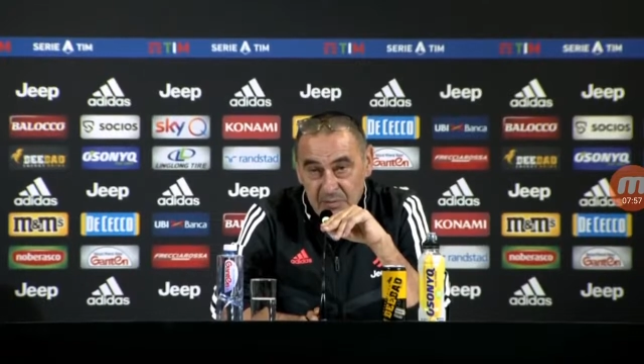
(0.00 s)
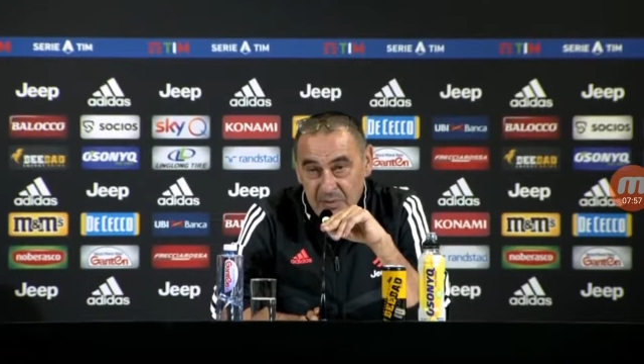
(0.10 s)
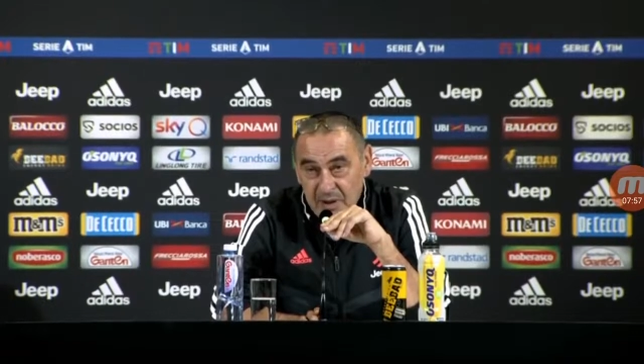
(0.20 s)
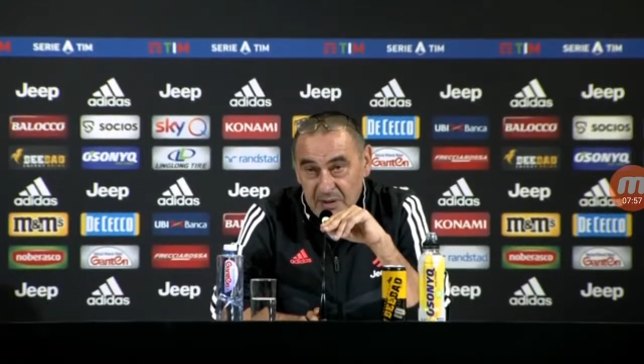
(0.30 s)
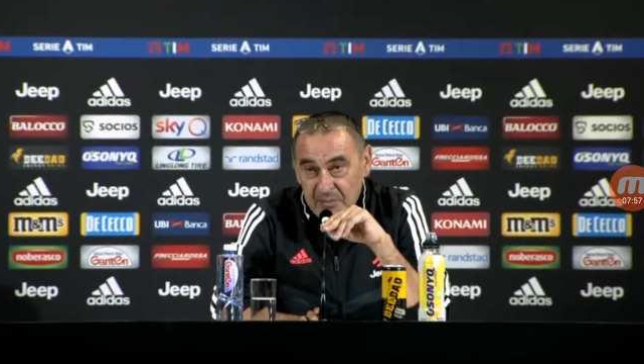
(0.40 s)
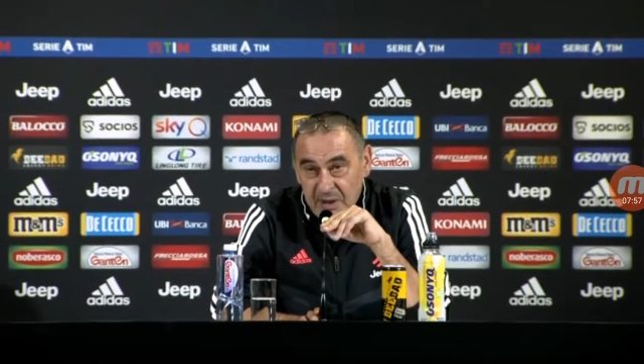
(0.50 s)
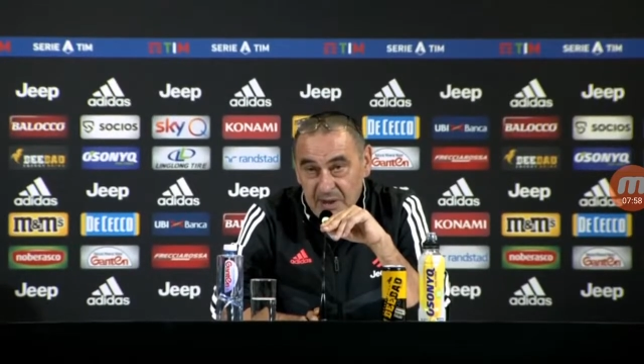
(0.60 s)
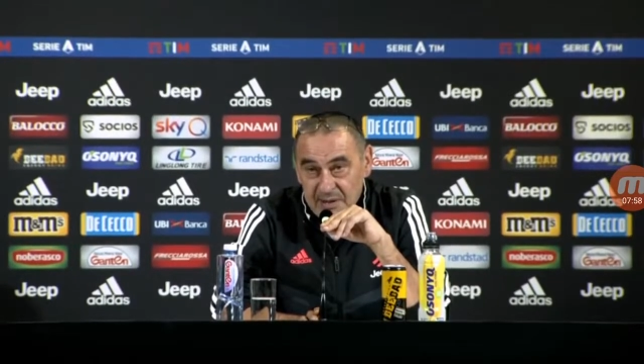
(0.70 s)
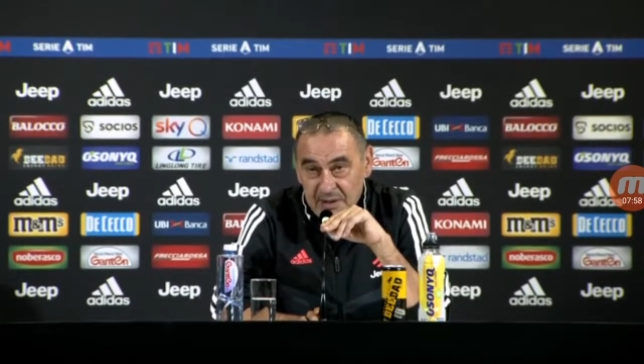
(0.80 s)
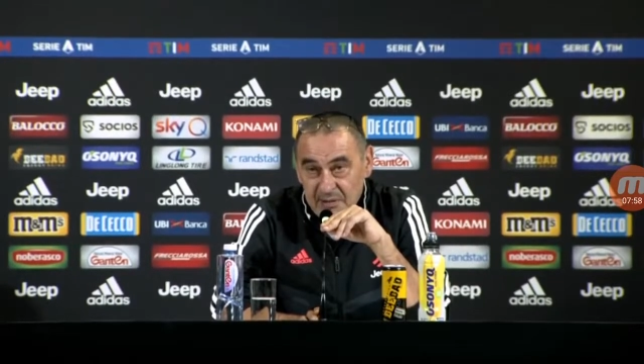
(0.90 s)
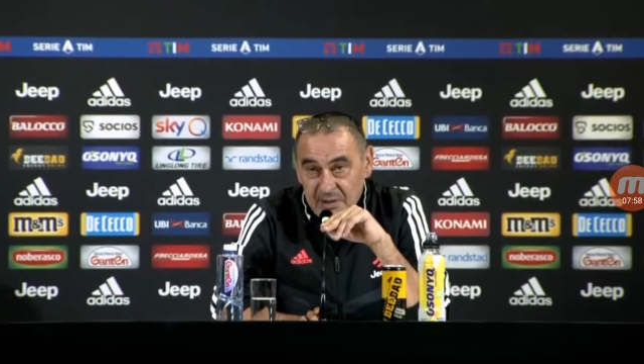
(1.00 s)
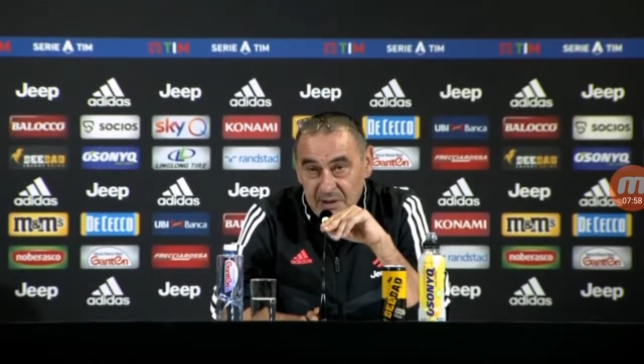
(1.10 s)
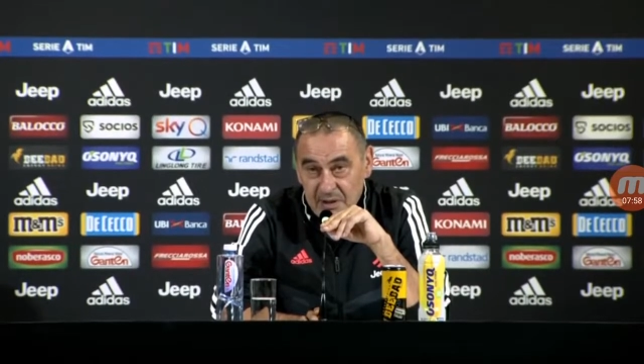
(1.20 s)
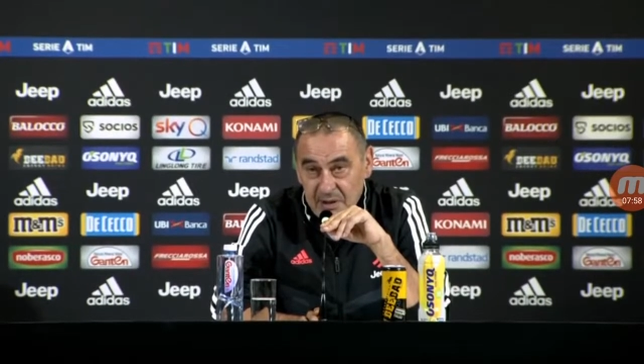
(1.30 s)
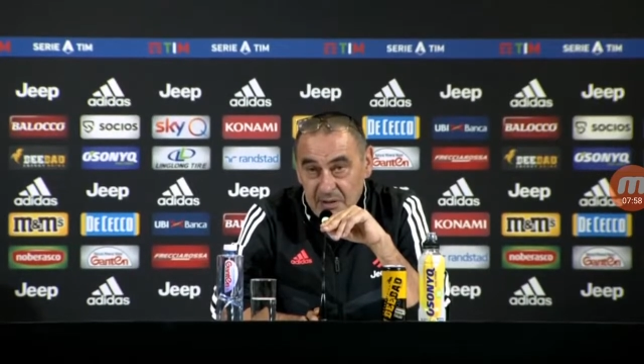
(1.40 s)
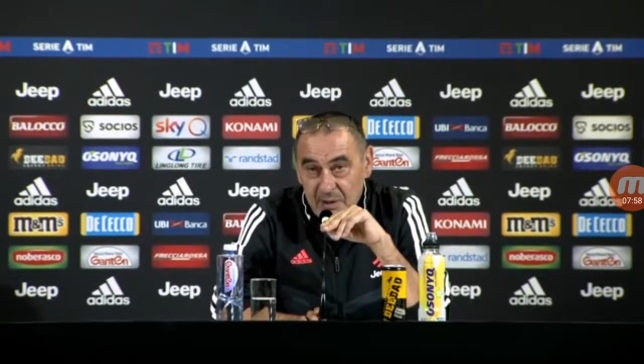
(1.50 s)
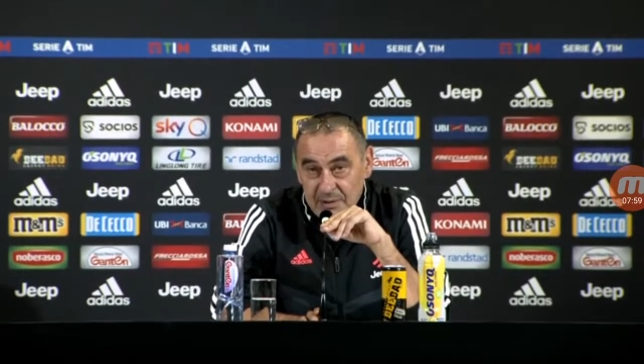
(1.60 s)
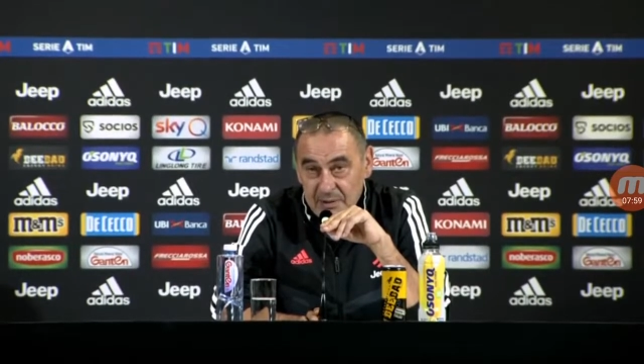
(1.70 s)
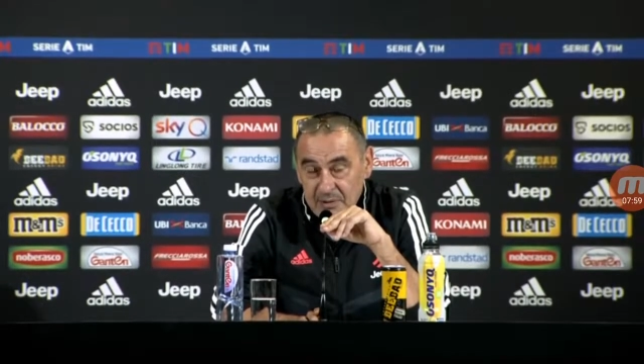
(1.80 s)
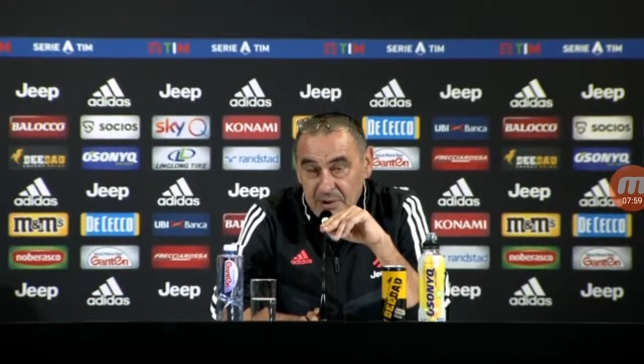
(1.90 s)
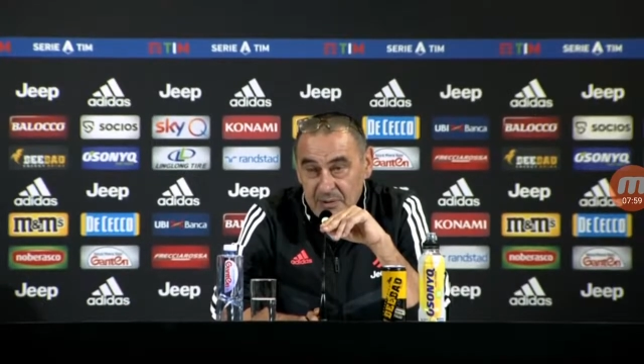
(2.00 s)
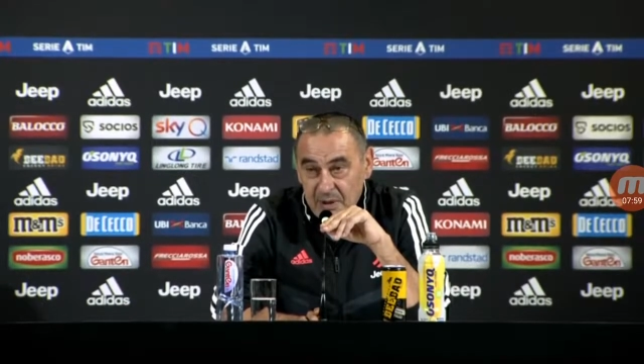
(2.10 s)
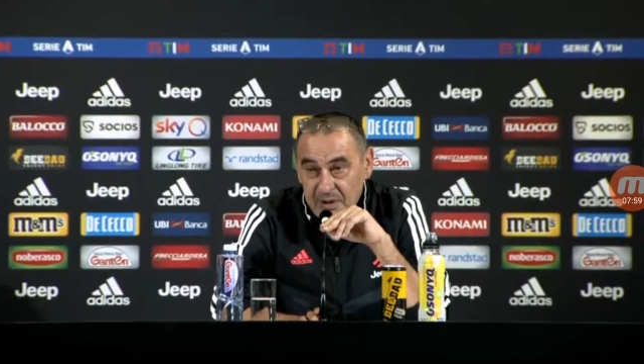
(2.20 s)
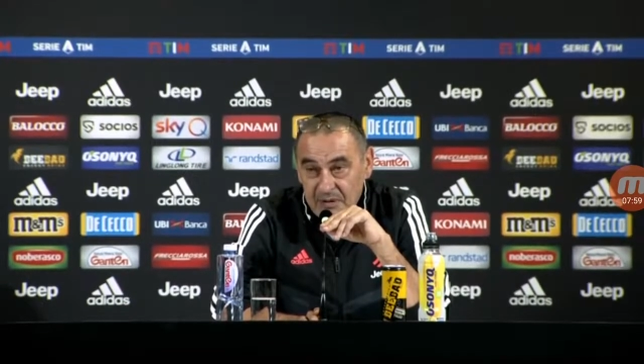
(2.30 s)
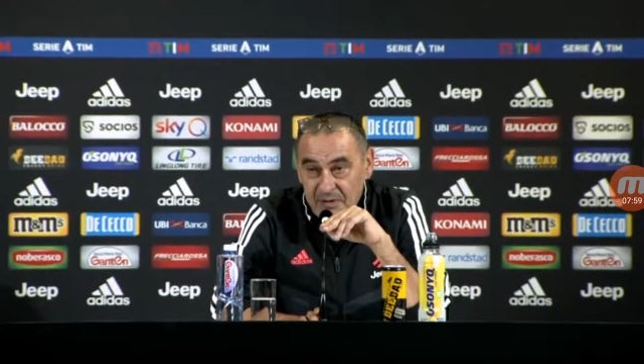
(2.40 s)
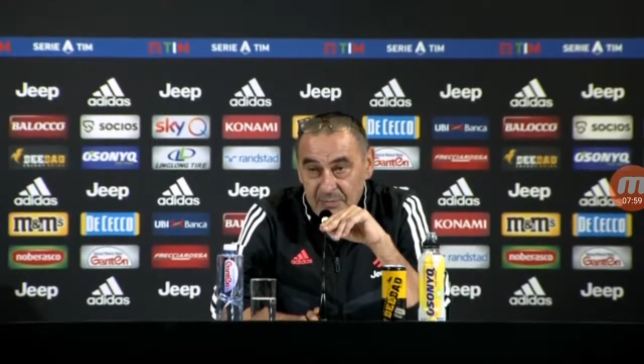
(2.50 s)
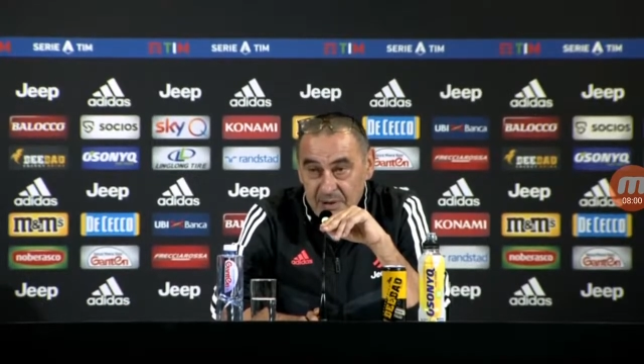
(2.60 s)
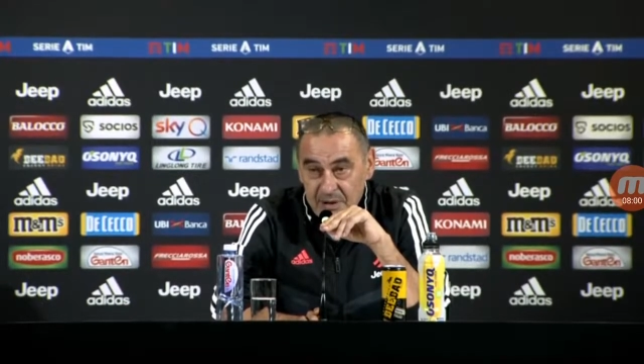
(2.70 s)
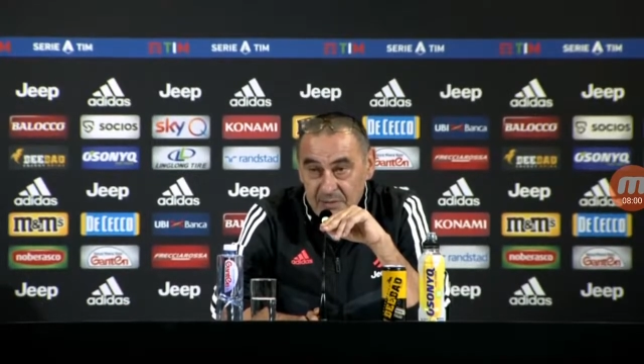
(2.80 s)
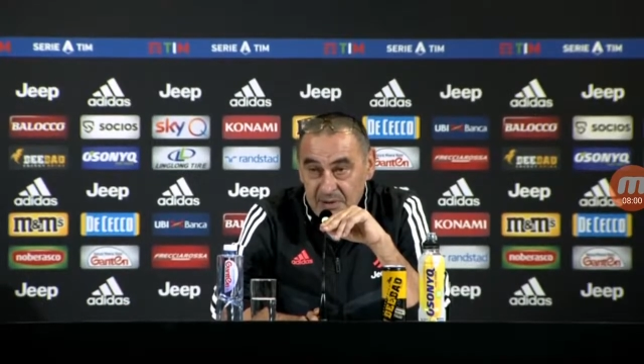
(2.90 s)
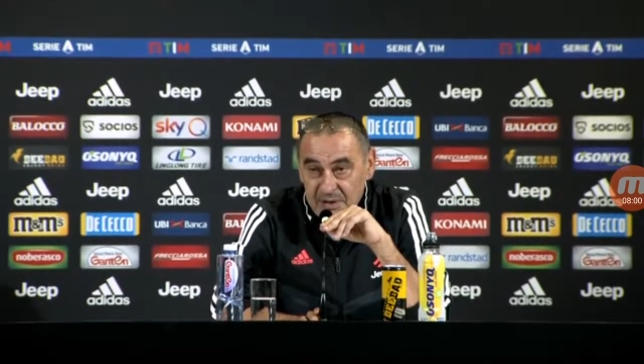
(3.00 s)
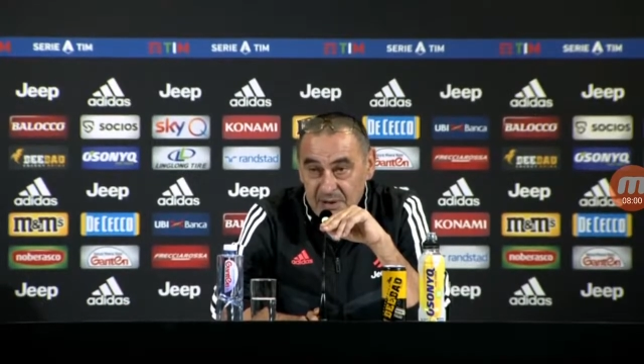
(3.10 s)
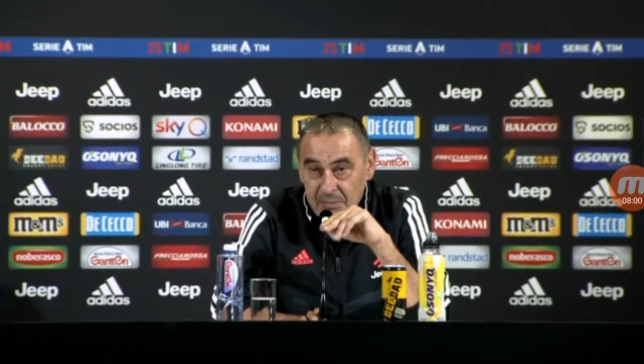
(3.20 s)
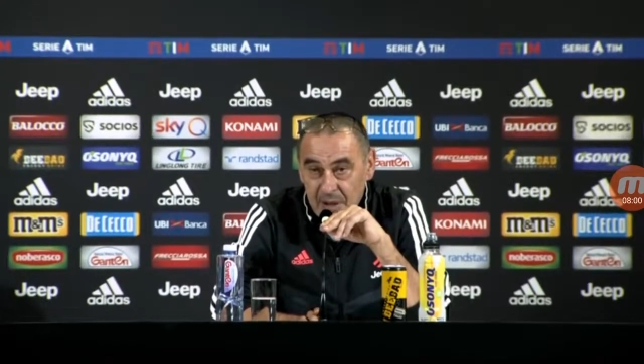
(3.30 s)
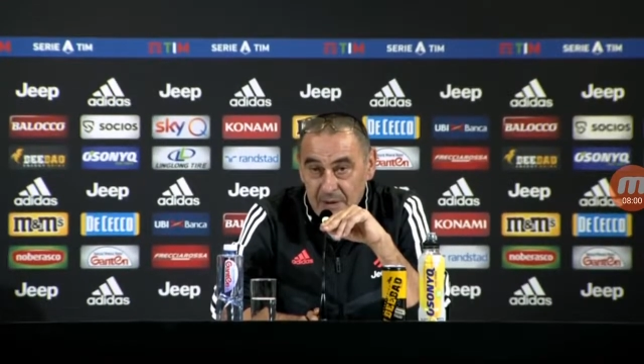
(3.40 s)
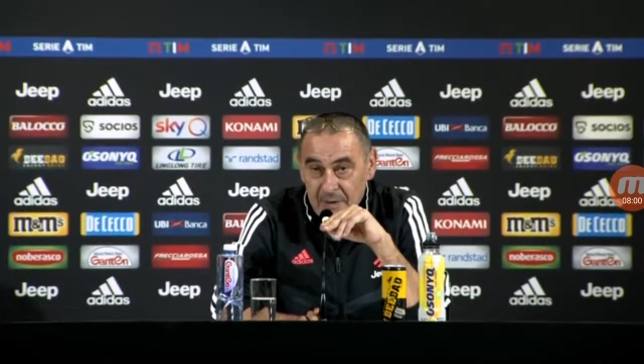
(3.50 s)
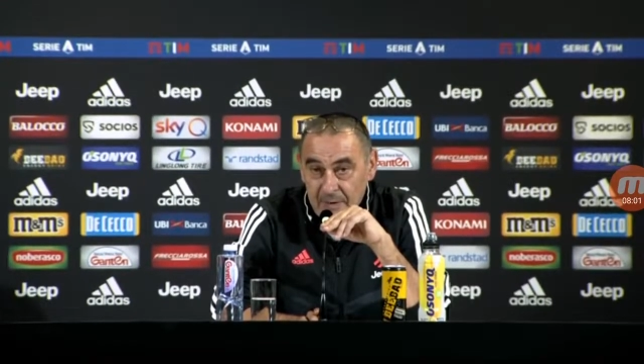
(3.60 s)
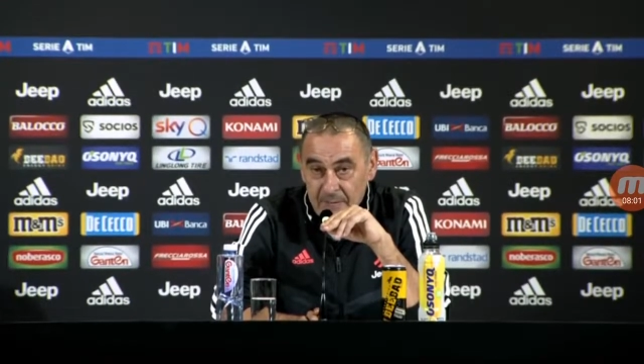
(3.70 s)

non potranno mai essere quelli di 4 5 anni fa perché mi sembra